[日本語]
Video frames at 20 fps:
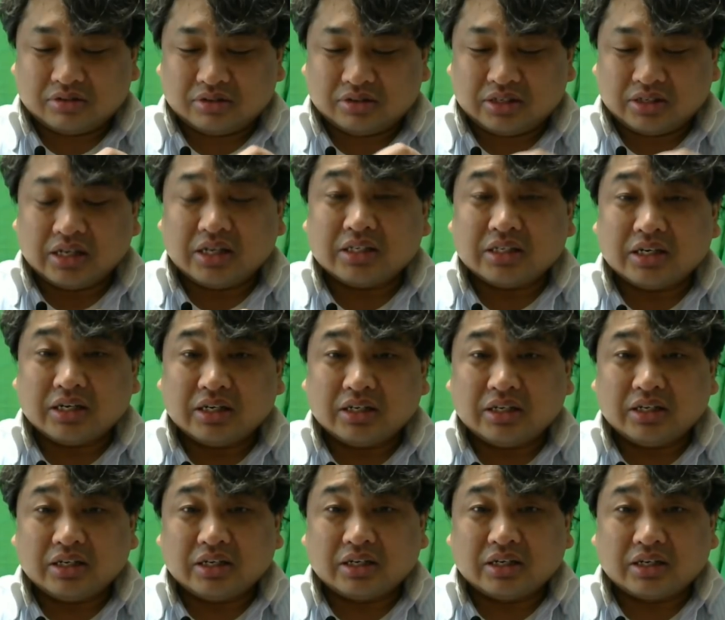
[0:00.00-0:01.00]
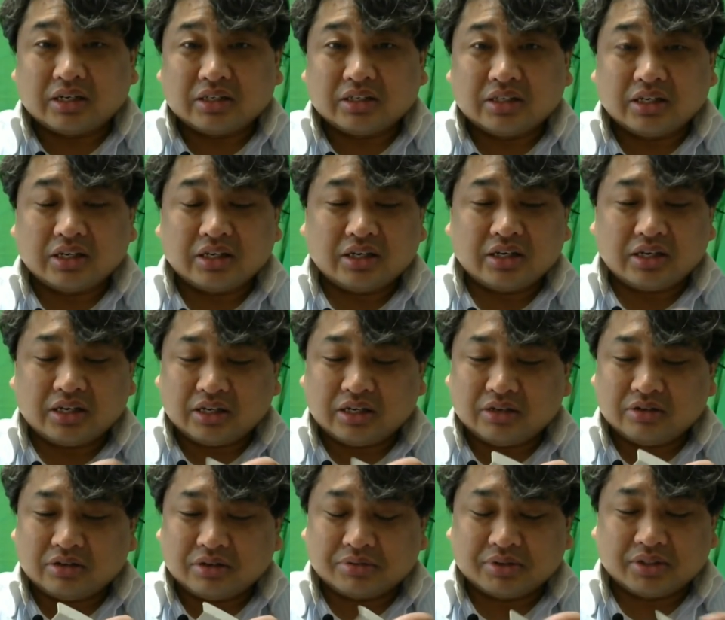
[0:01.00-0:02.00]
ん、生産ができないから、設計でき
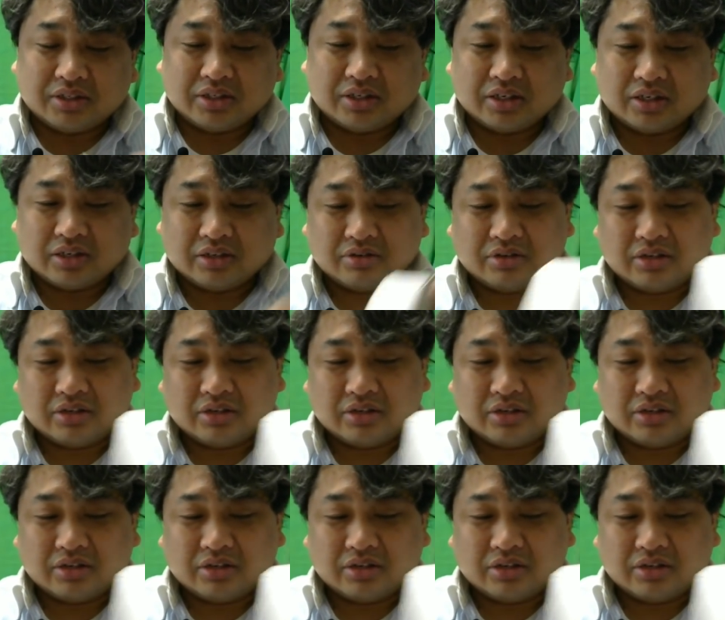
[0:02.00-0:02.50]
るかもしれないけど、